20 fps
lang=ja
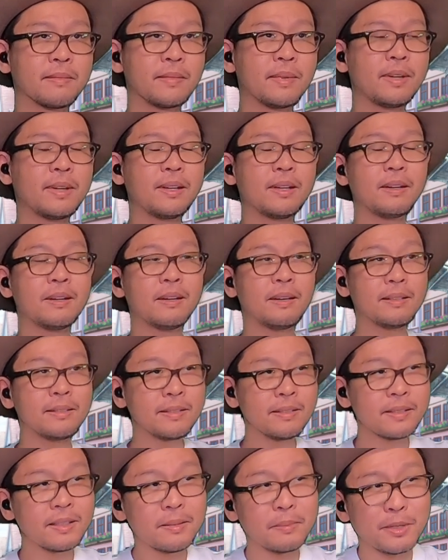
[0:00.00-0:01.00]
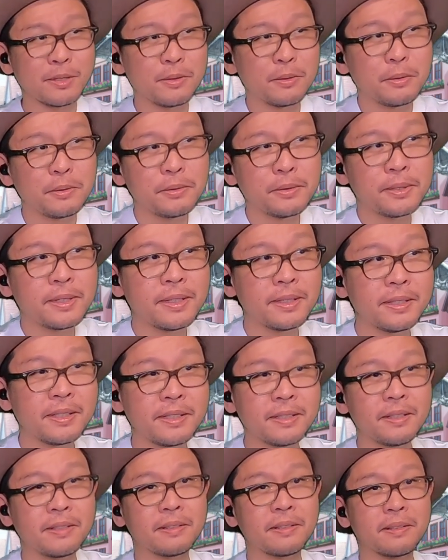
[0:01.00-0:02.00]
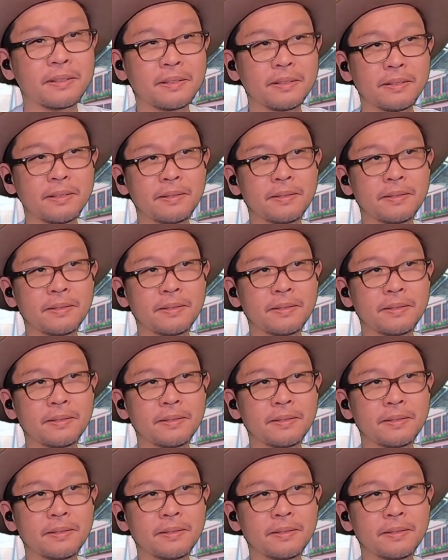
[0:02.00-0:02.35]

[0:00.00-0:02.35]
ああ、あずさもそういう感じなんだね。